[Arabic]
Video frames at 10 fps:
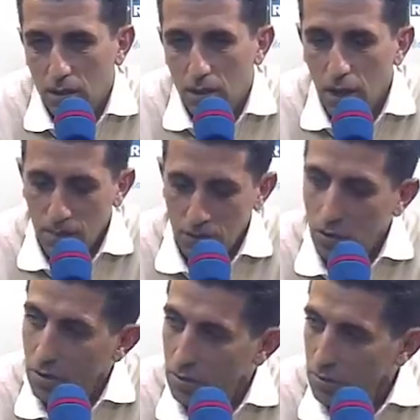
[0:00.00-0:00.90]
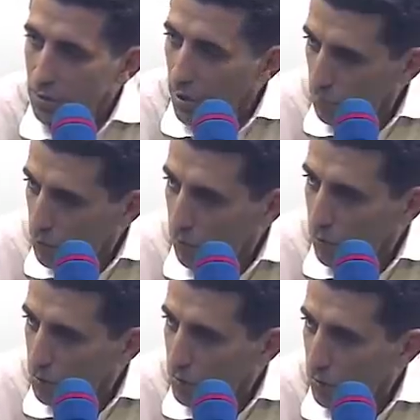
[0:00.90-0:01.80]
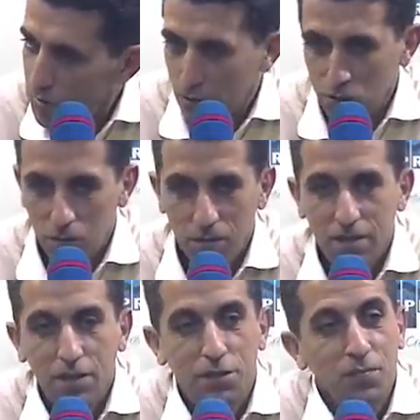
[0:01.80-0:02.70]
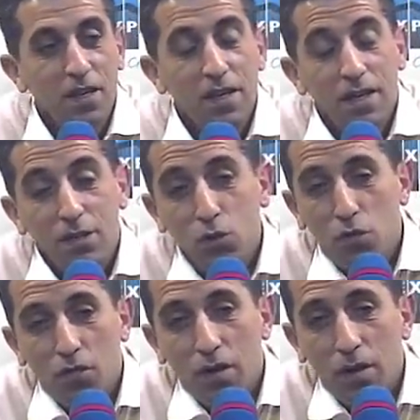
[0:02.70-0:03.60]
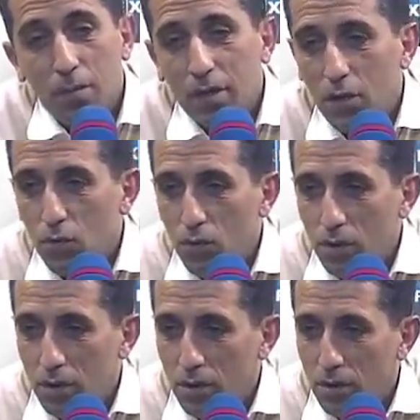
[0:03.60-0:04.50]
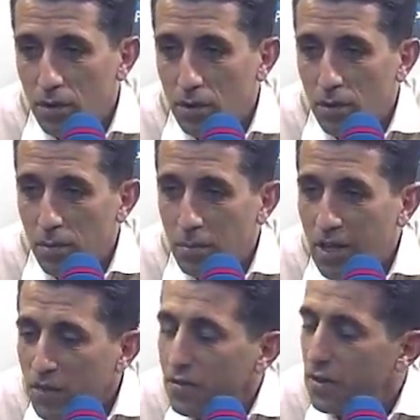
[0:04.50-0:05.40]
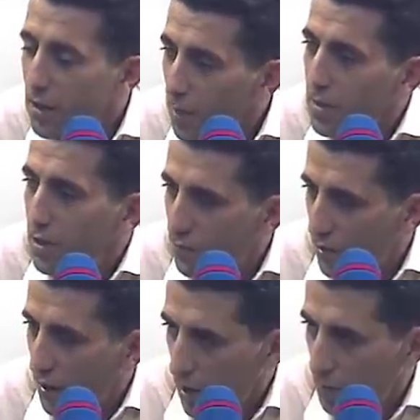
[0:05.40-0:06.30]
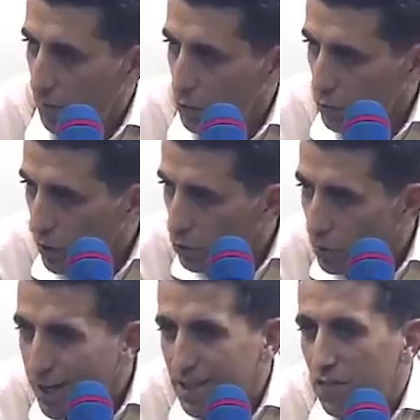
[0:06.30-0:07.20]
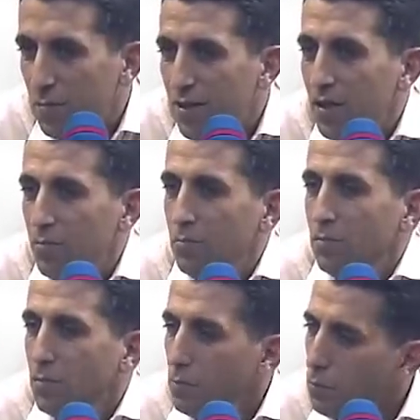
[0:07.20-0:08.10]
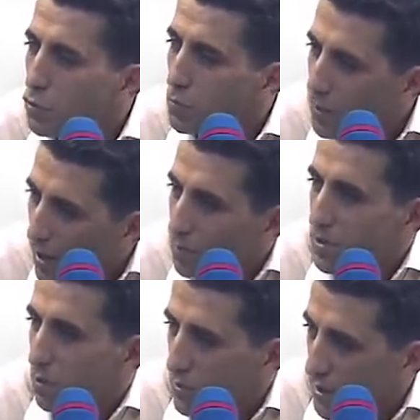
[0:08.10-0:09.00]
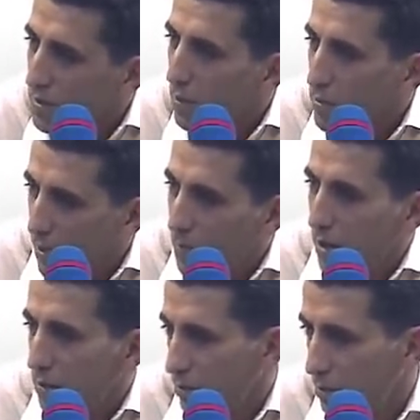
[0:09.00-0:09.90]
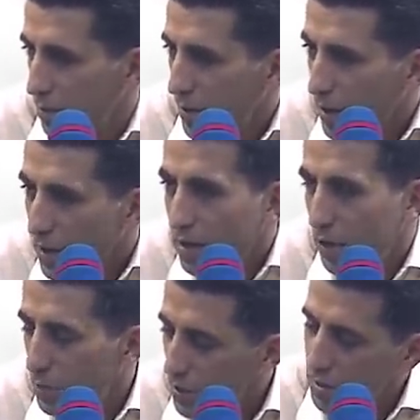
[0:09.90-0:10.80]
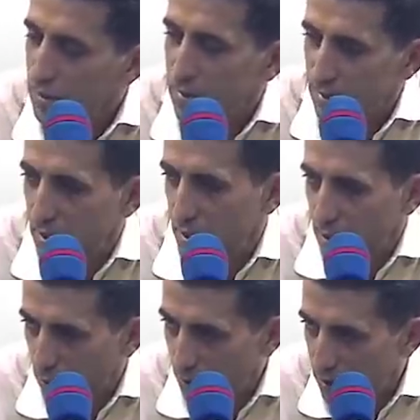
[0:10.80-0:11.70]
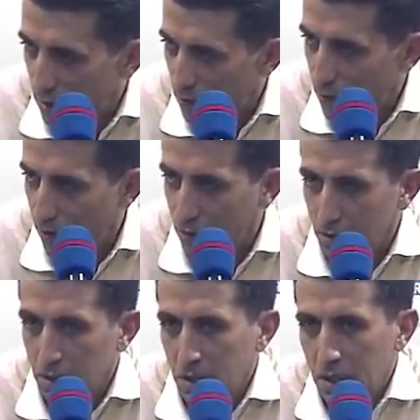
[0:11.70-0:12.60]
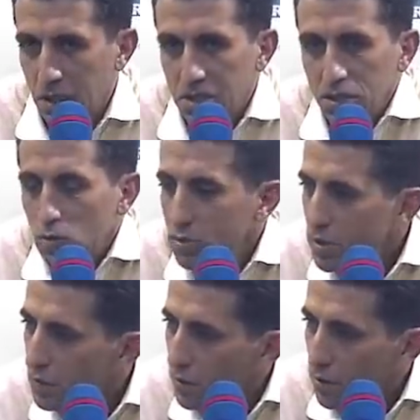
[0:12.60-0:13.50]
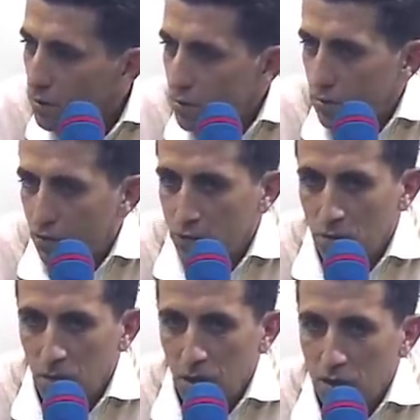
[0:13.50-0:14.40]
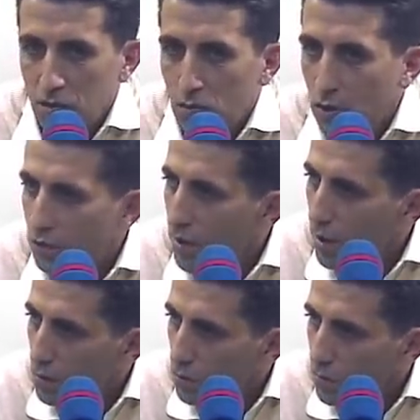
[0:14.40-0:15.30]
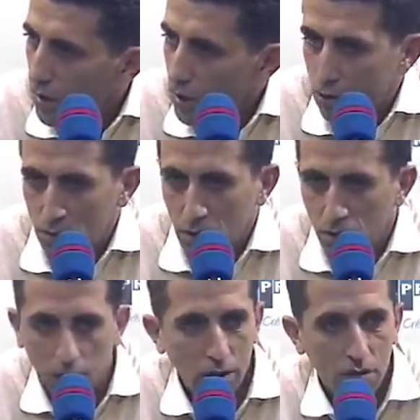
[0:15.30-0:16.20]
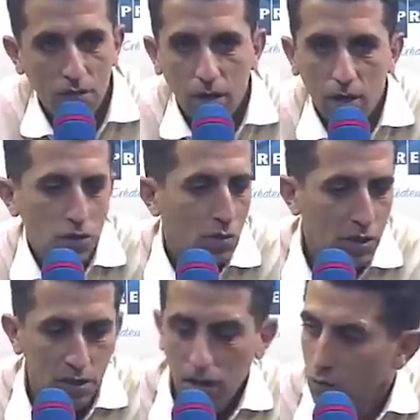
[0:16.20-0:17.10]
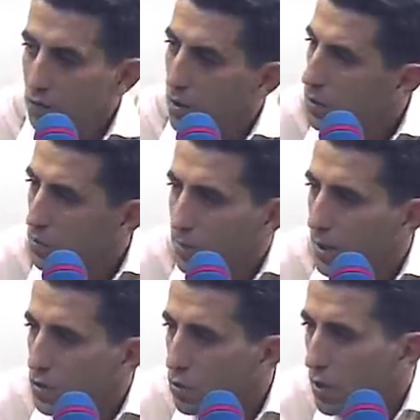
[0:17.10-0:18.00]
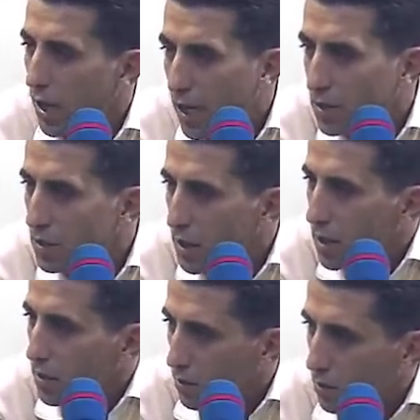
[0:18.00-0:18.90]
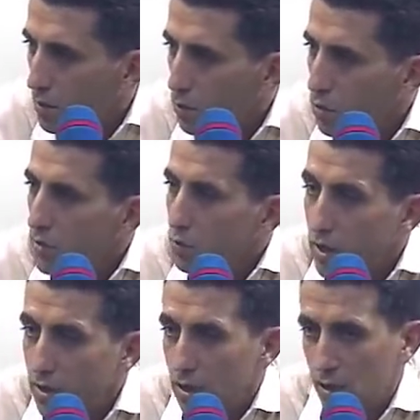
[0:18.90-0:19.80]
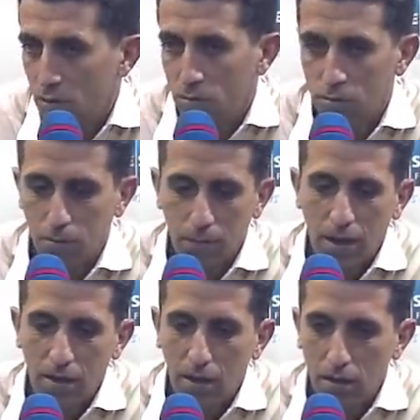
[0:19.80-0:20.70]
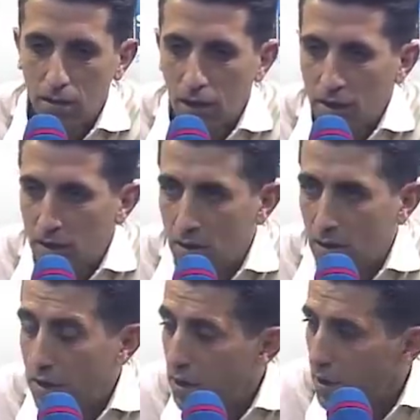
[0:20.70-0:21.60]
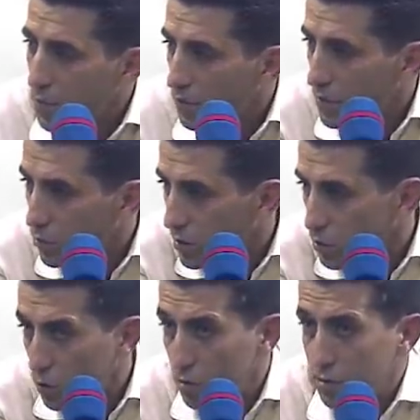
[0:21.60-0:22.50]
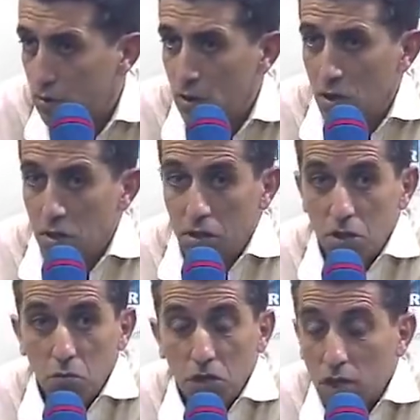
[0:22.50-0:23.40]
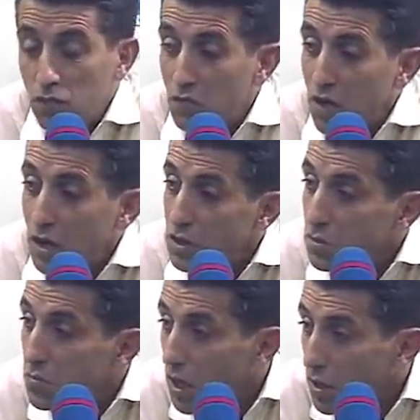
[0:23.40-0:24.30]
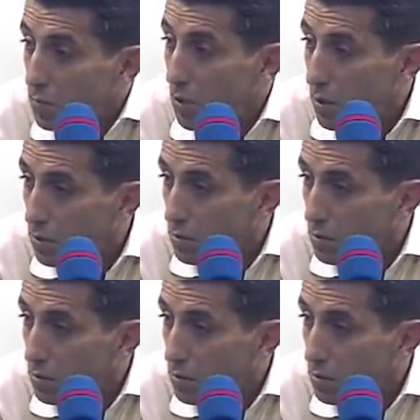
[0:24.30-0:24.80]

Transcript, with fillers: ولا بعد بعد فسر انا باش نقول لك إيه. شنو اللي صار شنو اللي ما صارش شوف آه، راهو كافه العباد اللي في القائمه موجوده اليوم راهي تعرف بعضها مش من خمسة وستة وسبعة نحكي لك لو من 20 سنة العباد تعرف بعضها يصيروا دي ديفيرونس طيب في نورمال نجم ياخذ في خاطره من حاجة ولا في خاطره في حاجة وغيرنا ياخذ في خاطره من حاجة أخرى عادي لكن لو ريزولتاي لا عندنا عندنا لا ميم فيزيون دي شوز نجم نختلفوا في حاجات نتاع خدمة